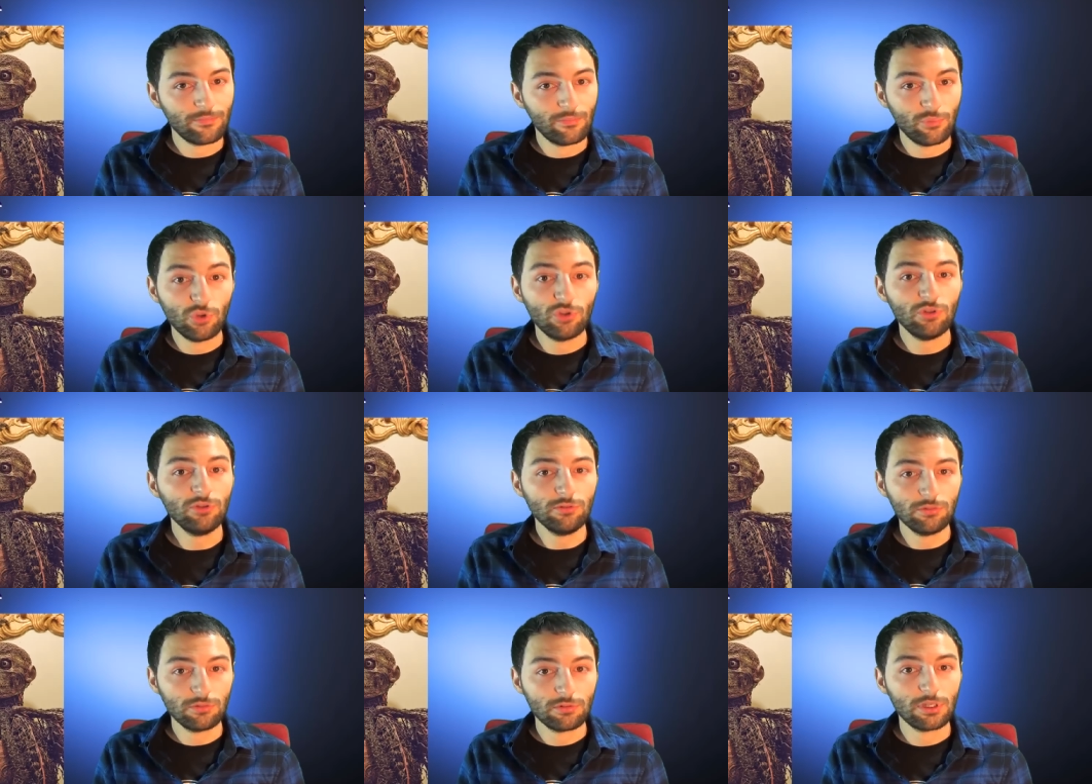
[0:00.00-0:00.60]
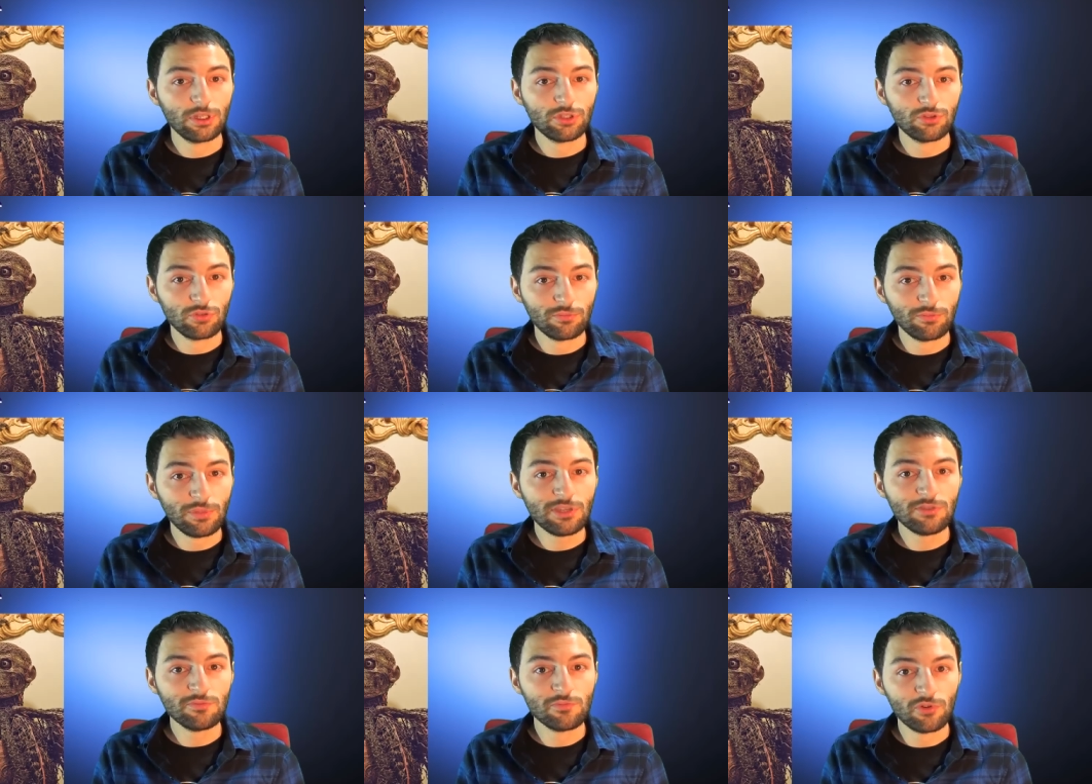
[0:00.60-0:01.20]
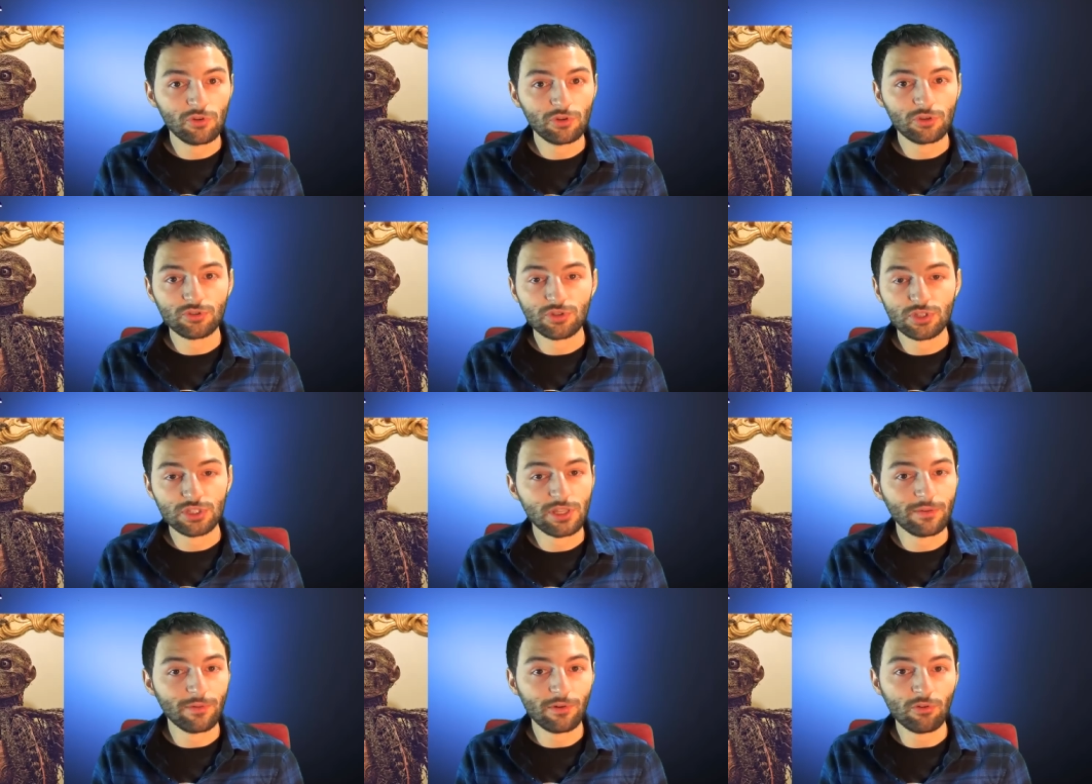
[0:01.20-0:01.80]
bueno, eso mismo lo que os
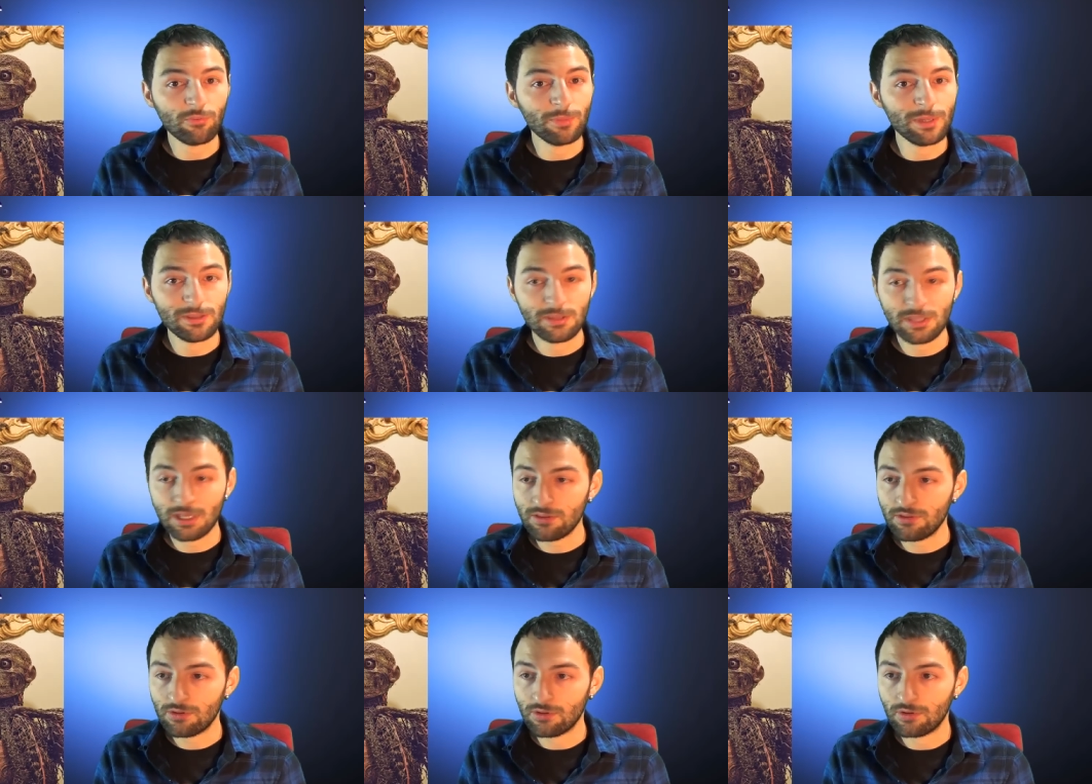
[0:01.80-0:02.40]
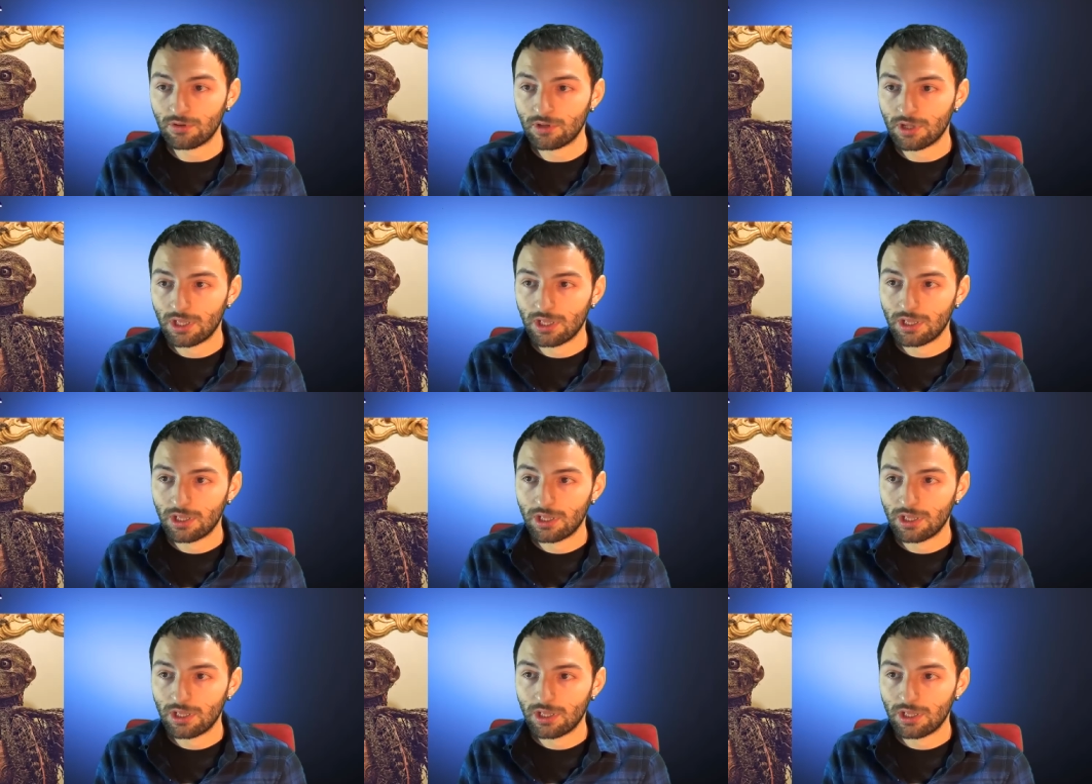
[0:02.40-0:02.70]
estaba comentando,